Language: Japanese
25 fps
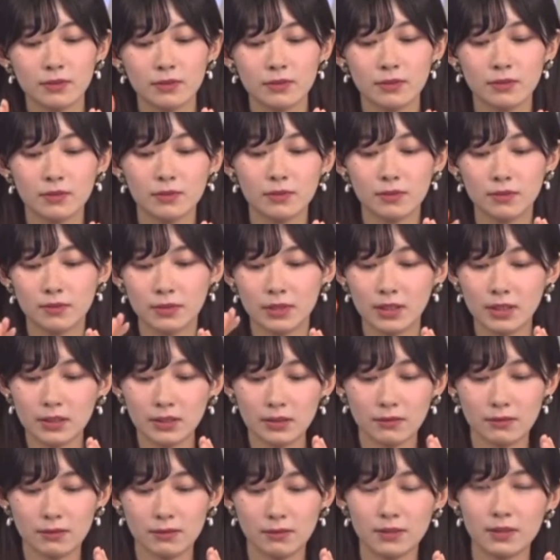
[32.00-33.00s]
このな
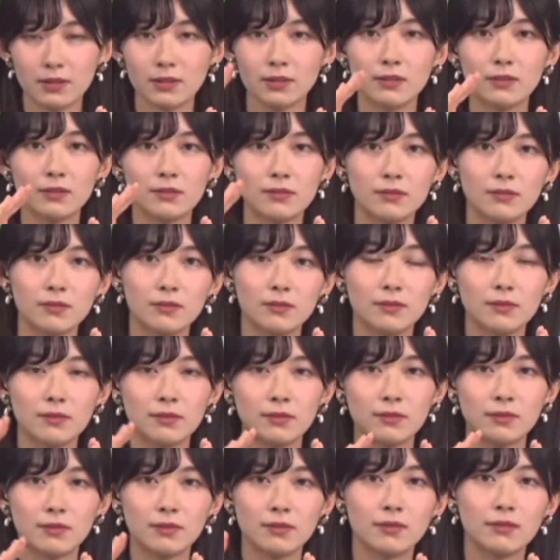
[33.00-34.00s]
んて言うんですかねこの
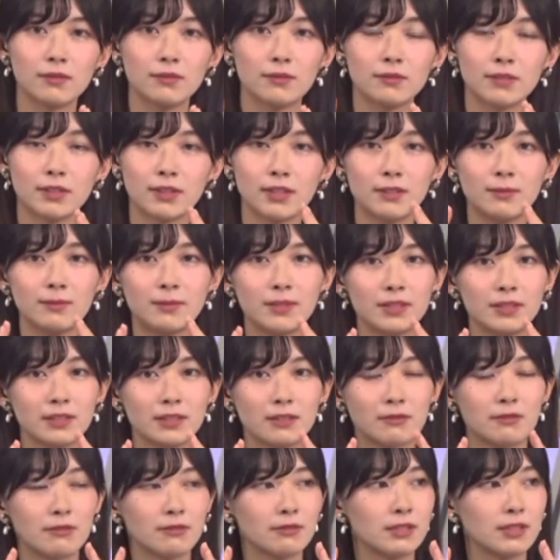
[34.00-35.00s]
分かりま
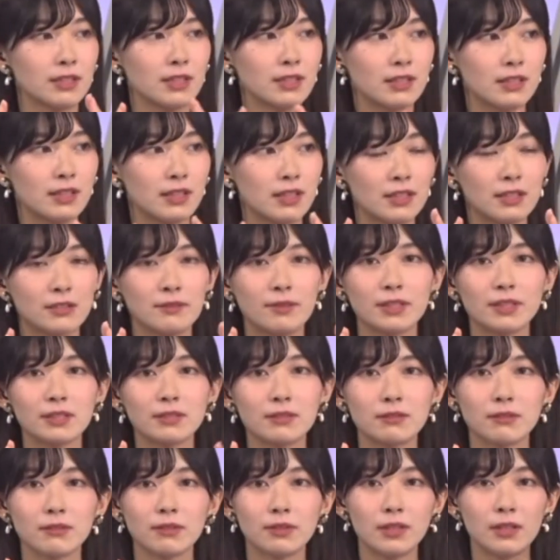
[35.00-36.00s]
すかこう手で
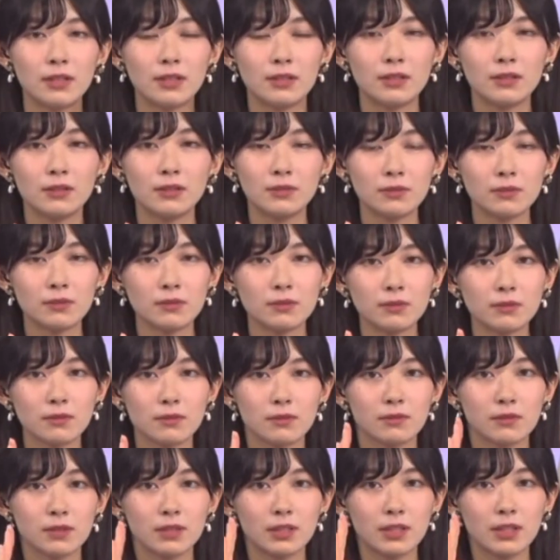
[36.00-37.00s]
表すと「の」
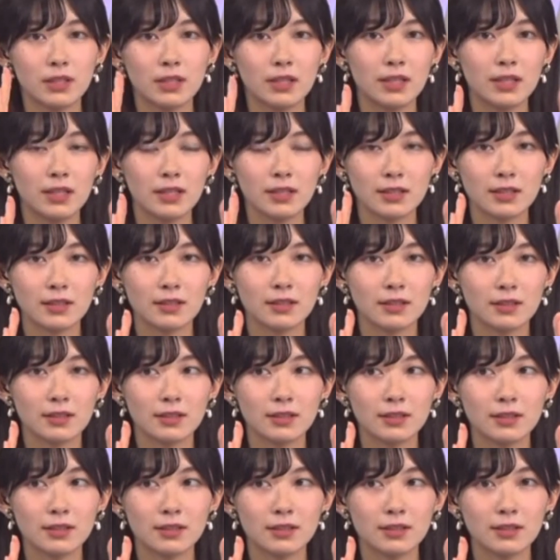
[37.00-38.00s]
と「歯
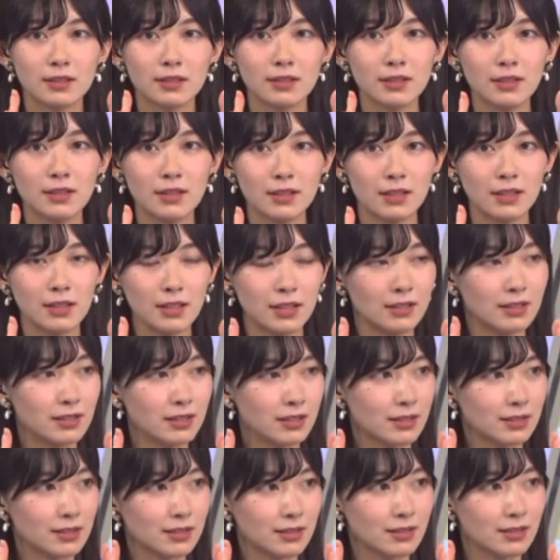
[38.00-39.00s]
が入っ
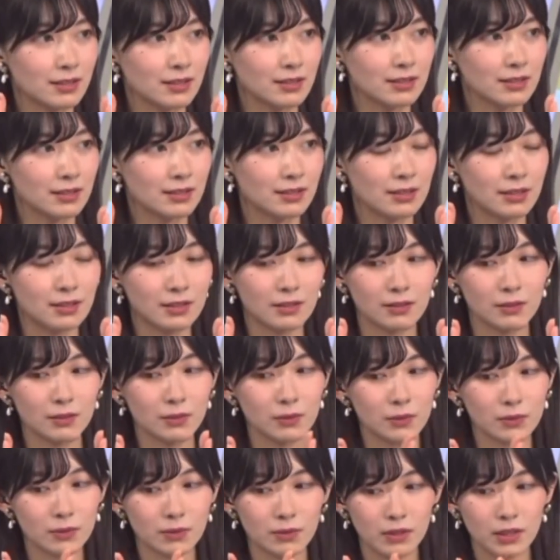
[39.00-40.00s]
てたんじゃないですか
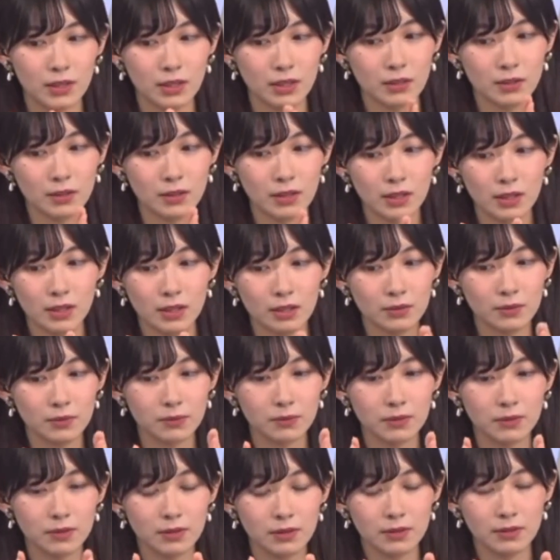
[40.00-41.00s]
この歯
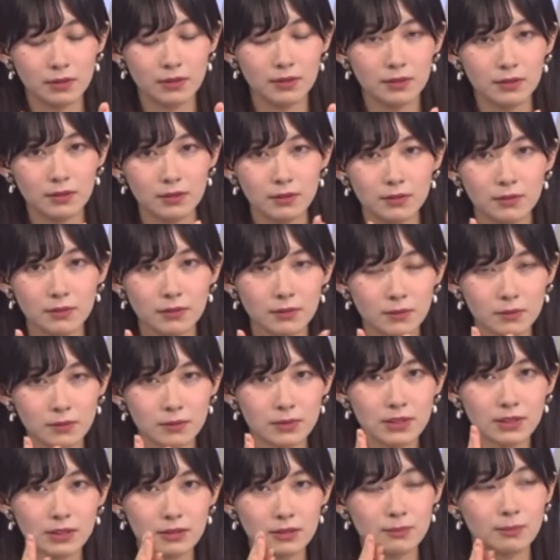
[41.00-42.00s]
の
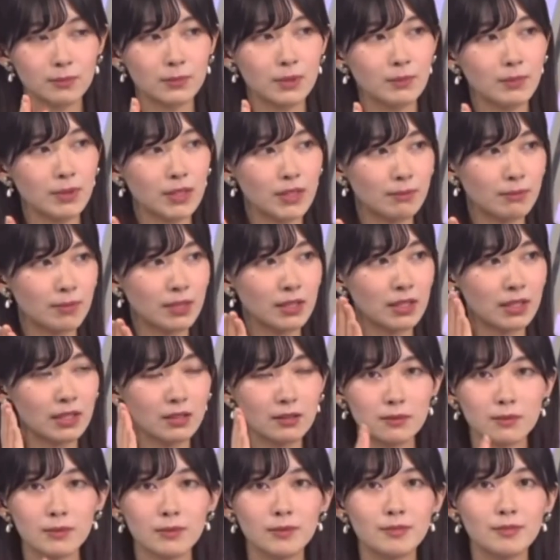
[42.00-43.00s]
こっちの
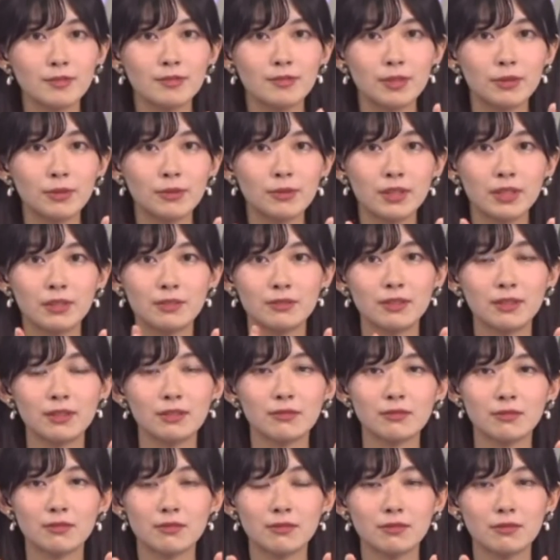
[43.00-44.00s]
右の部分はどうやるんで
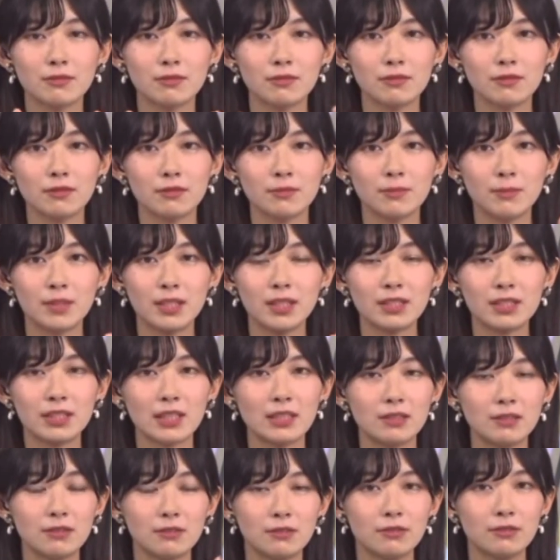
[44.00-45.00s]
しょう皆
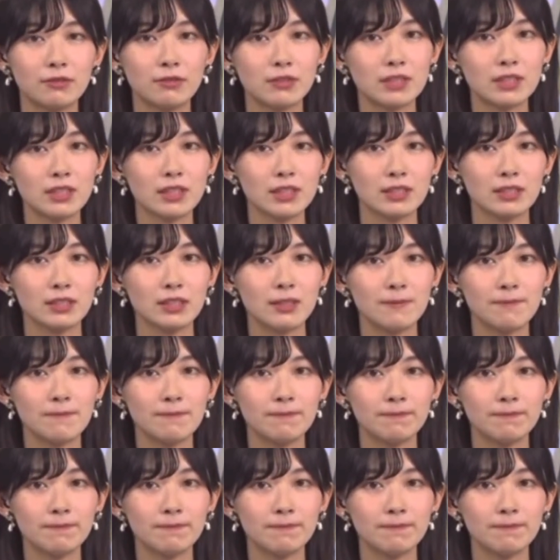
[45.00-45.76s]
さんで言うとこっちですね。